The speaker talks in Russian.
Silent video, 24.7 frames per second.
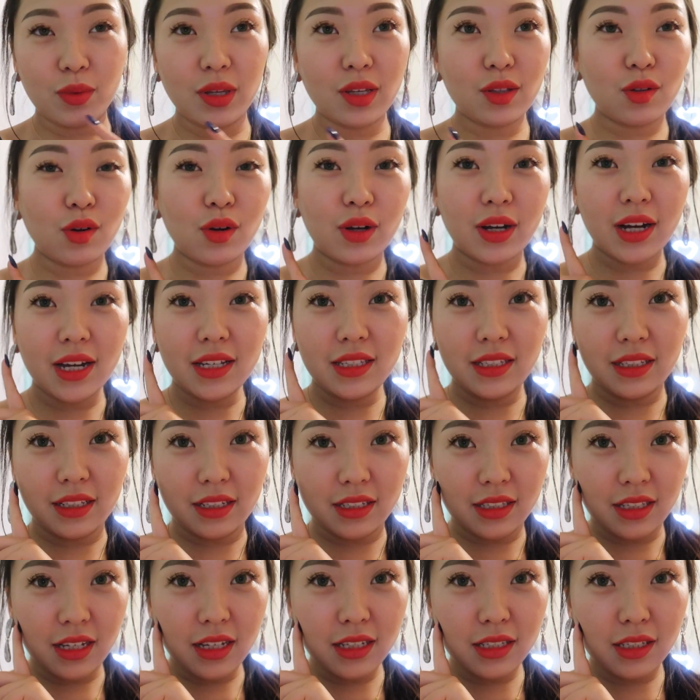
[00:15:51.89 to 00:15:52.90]
У меня только
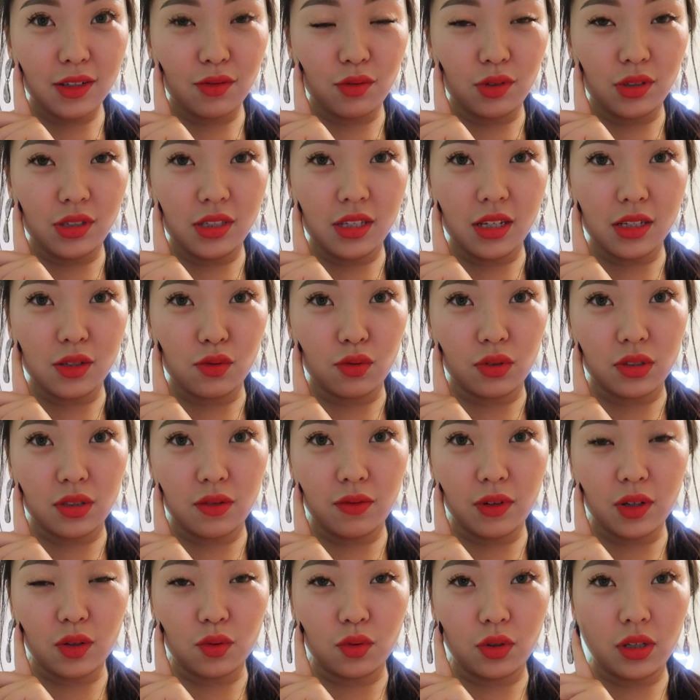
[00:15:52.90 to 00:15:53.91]
один остался вот здесь, вот
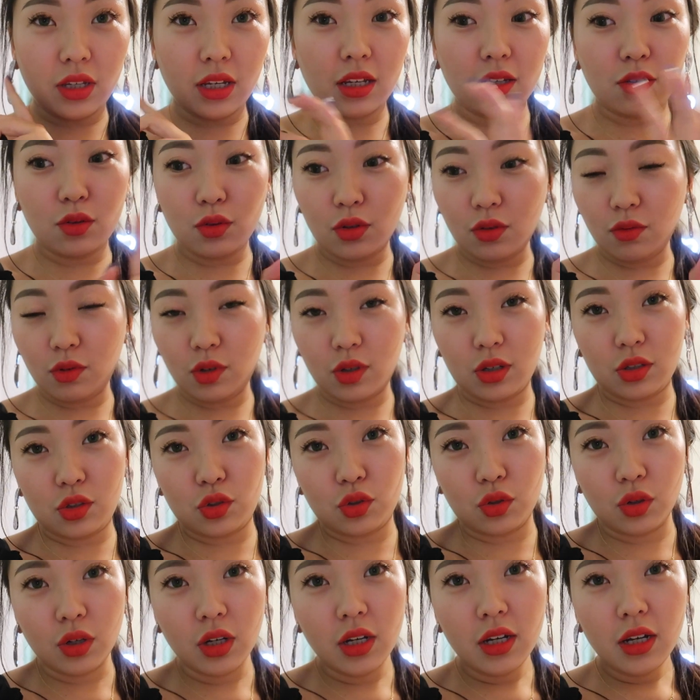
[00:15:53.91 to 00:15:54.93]
сверху. Я и то его
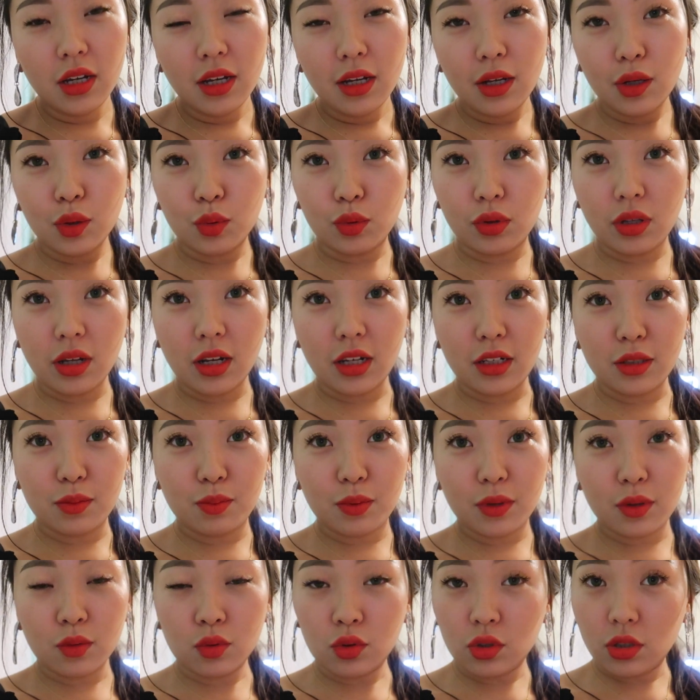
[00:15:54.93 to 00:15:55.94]
хочу
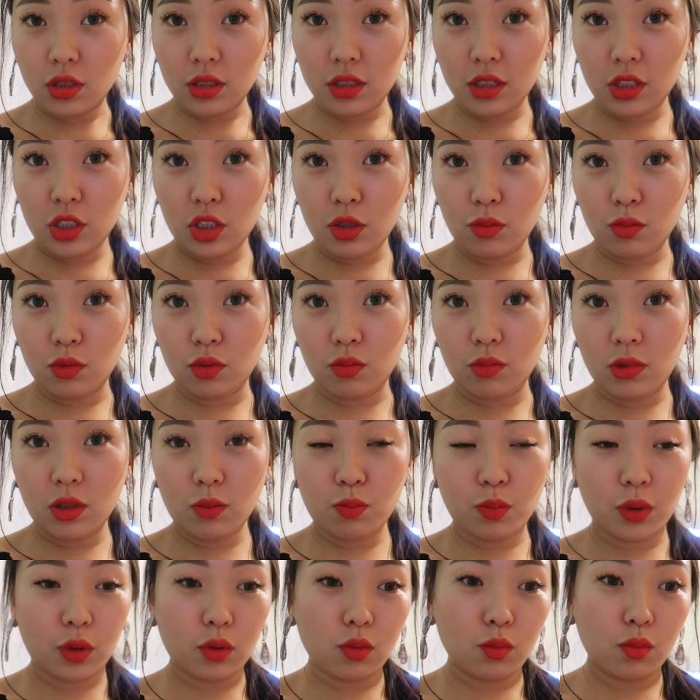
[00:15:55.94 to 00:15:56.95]
удалить, потому что зачем он
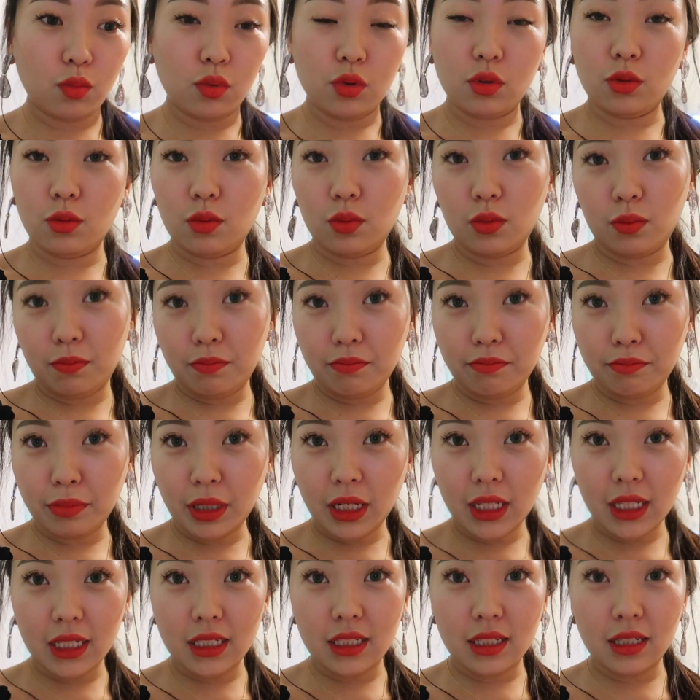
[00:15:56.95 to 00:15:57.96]
мне потом будет
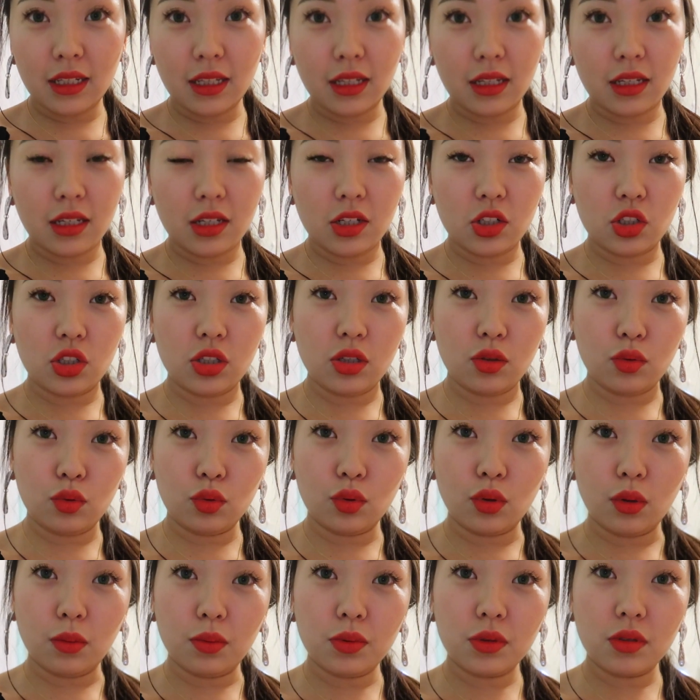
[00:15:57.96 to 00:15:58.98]
приносить такие же
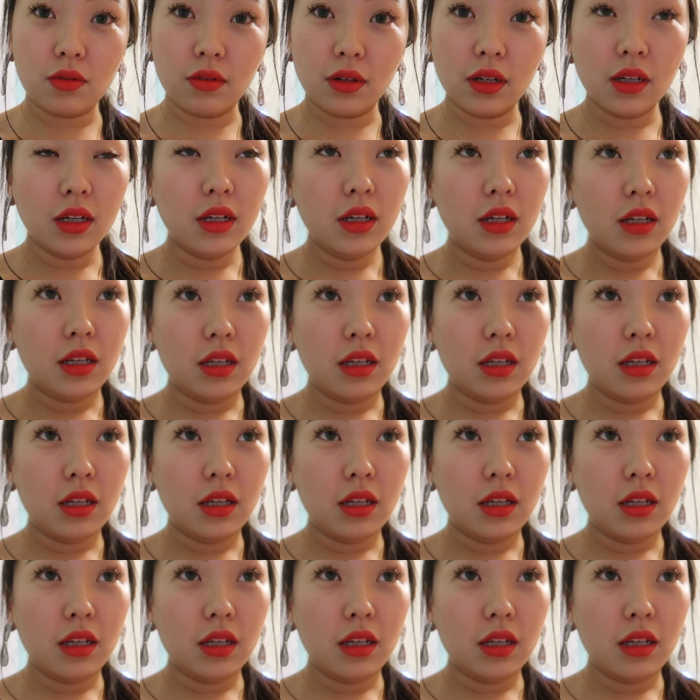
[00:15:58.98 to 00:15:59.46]
неудобства.